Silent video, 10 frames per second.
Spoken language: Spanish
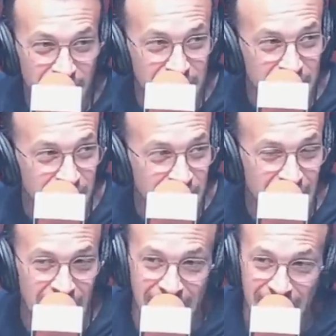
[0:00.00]
sin
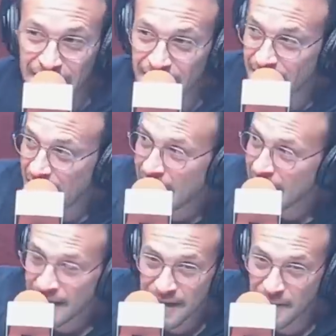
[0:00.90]
caerle a
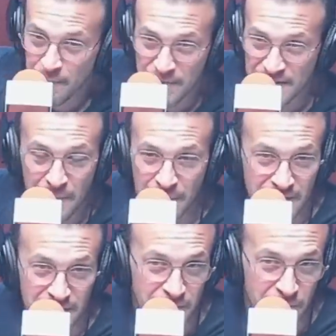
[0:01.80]
él
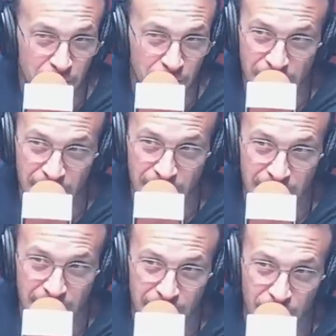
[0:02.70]
especialmente, sino porque
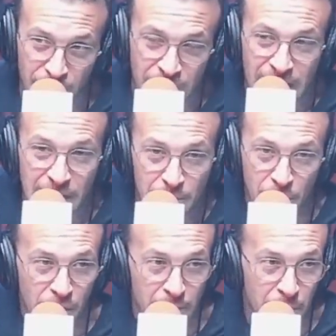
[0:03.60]
los
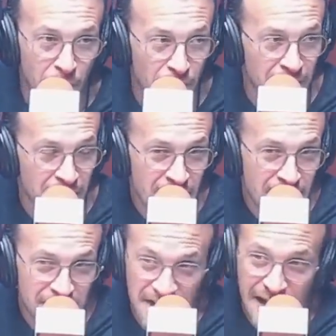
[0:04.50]
equilibrios del poder
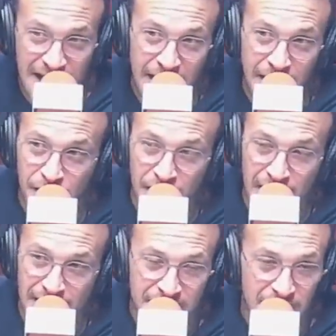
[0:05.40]
se inclinaron
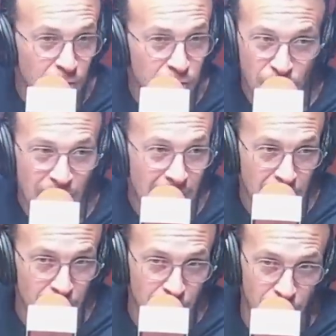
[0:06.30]
hacia otro
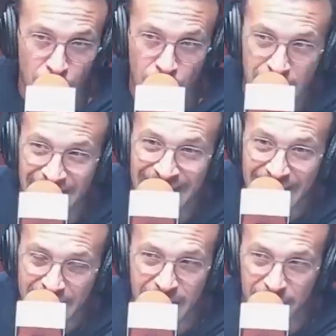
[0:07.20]
lado. Hoy el
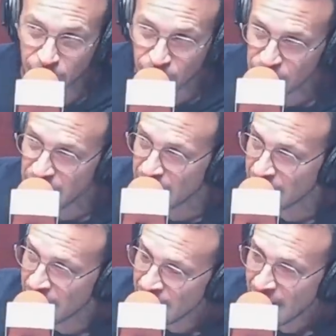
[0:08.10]
eje que
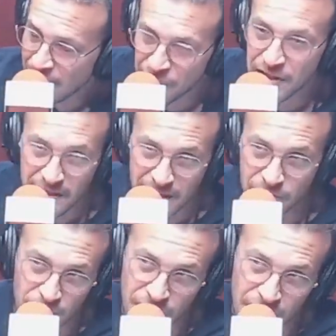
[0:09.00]
sostiene al frente de
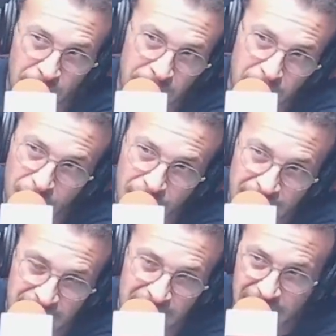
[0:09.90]
todos en el gobierno
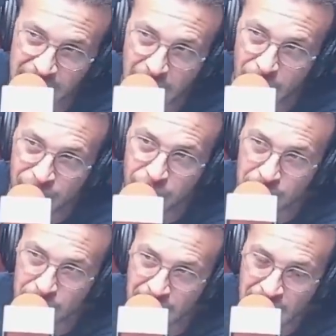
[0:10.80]
es el eje que
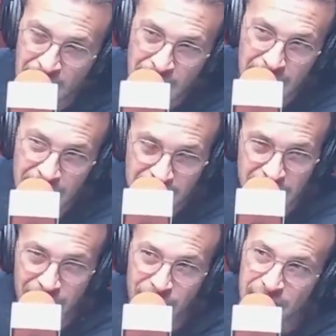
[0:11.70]
conforman
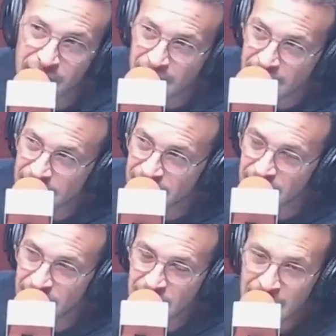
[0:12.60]
Cristina Fernández de
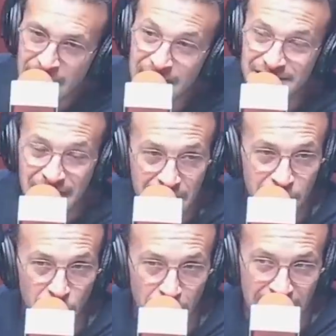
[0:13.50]
Kirchner y
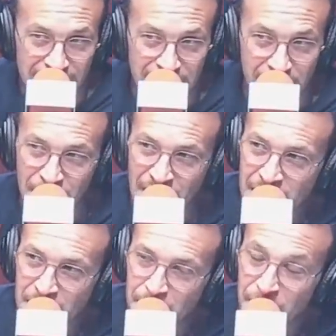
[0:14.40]
Sergio Massa.
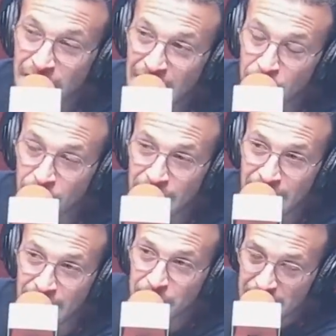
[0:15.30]
Pero claro,
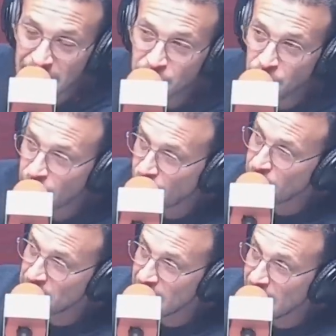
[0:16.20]
el ministro de
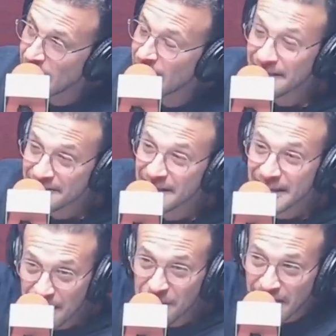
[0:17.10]
Economía es el
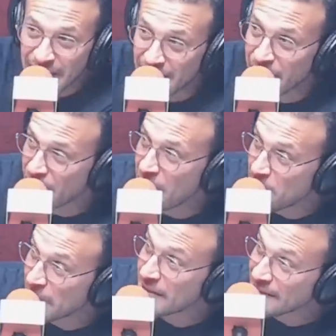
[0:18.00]
que había generado la
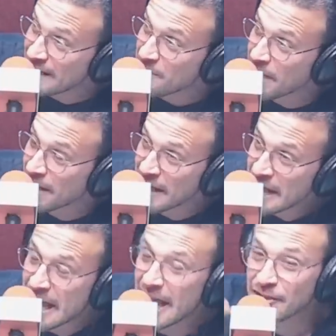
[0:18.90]
expectativa
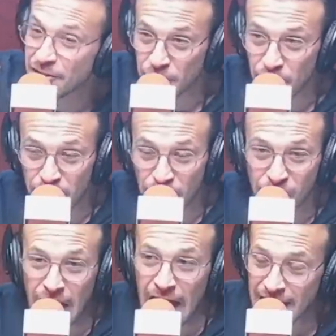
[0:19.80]
en
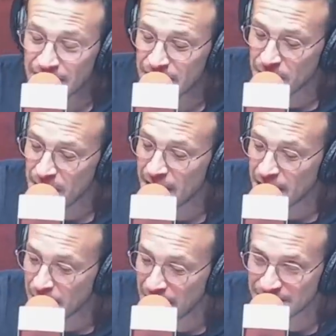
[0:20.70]
torno a este
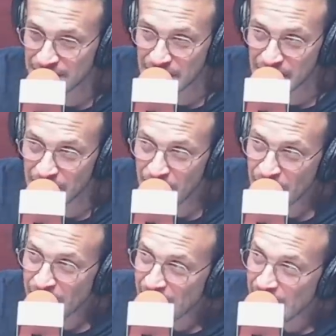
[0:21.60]
viaje a Brasil
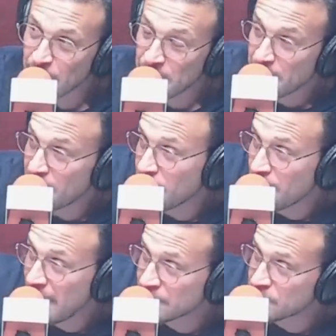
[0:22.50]
el primero de
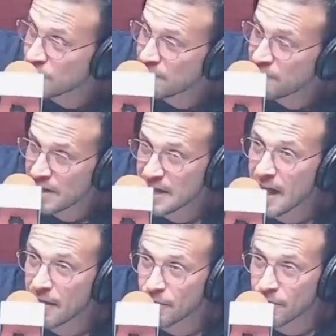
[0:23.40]
mayo, el
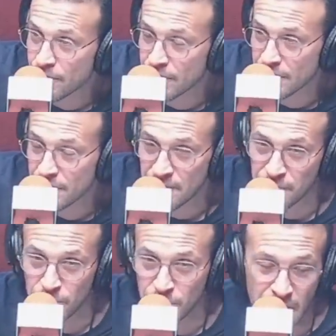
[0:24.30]
feriado, eh,
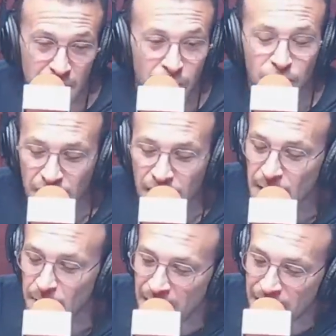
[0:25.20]
difundieron desde
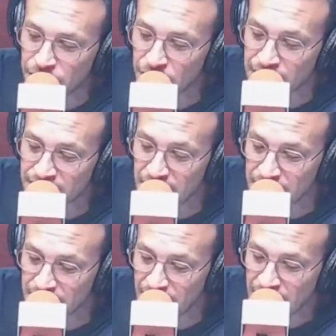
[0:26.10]
el Palacio de
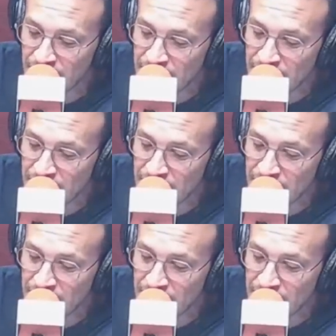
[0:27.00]
Hacienda